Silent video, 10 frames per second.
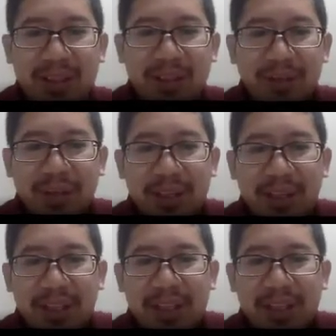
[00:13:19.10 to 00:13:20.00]
Oke
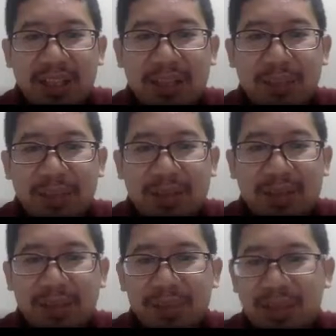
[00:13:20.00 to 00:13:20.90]
ya ini ada
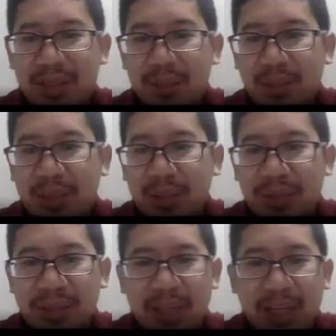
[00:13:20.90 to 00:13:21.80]
spacer bisa dua atau
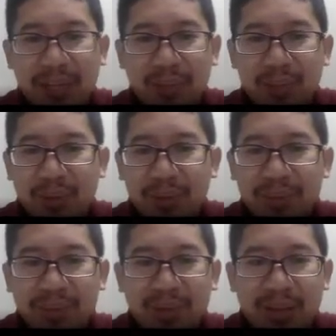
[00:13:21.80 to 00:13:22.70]
tiga karbon.
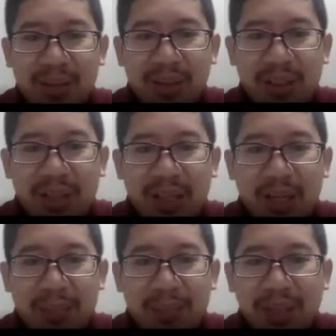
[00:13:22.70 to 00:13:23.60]
Nah
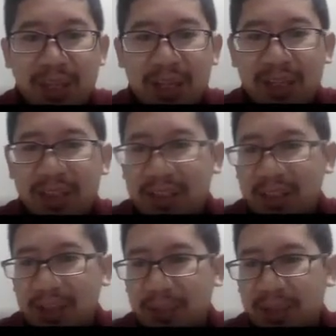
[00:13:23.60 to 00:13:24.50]
amina ini
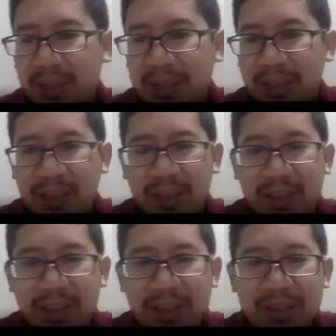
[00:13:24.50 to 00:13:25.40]
amina N ya
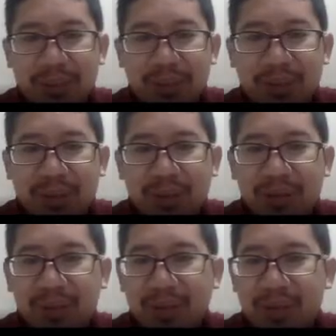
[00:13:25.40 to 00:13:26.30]
disubstitusi oleh
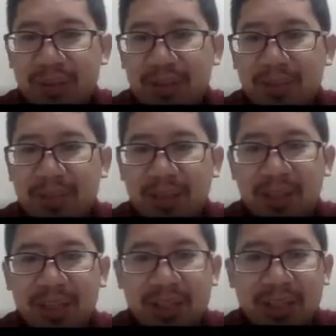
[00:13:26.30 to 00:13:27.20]
gugus kecil
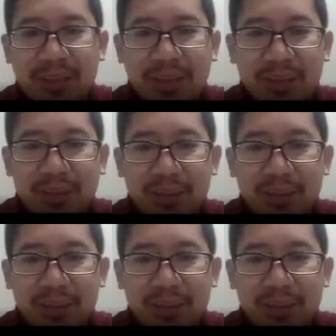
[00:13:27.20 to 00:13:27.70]
misalnya R1 R2.